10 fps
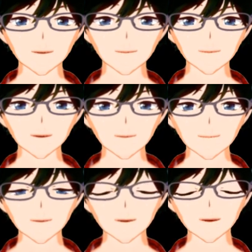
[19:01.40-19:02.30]
願いしま
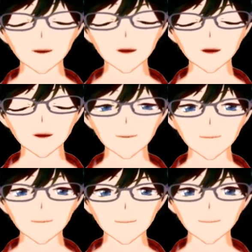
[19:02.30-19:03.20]
す。はい、とい
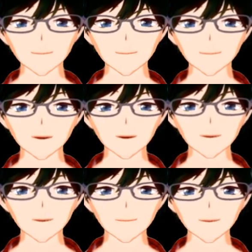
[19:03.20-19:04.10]
うことで、ここ
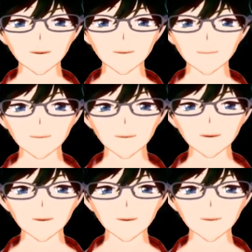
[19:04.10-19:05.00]
までお送りしたのは
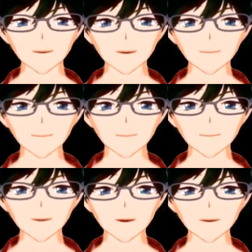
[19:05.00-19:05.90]
デフでした。
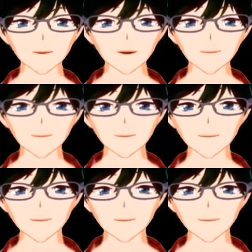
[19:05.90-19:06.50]
おつデフ